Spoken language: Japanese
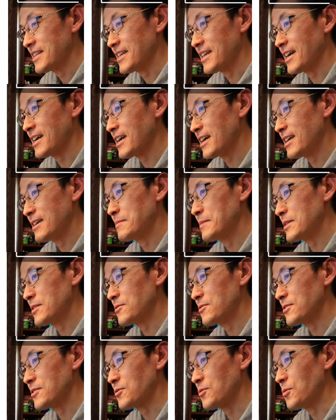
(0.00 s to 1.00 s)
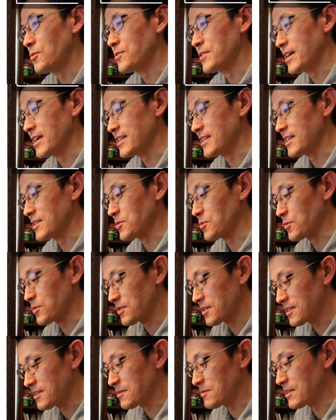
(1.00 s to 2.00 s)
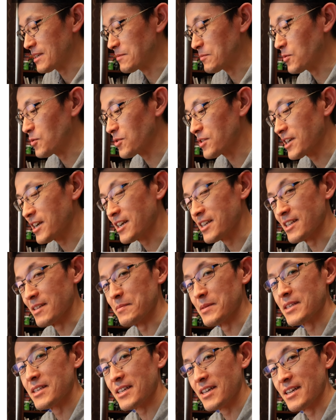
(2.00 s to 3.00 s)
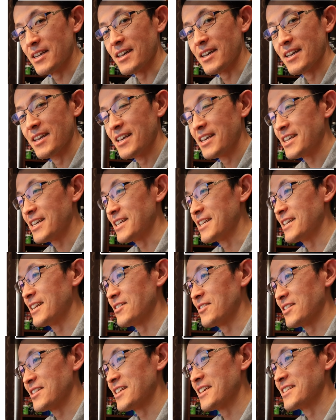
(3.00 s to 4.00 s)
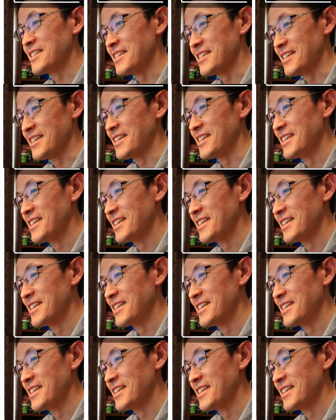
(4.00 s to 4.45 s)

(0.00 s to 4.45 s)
赤山鳥コーナーで特設で設けられてますから気になる方は是非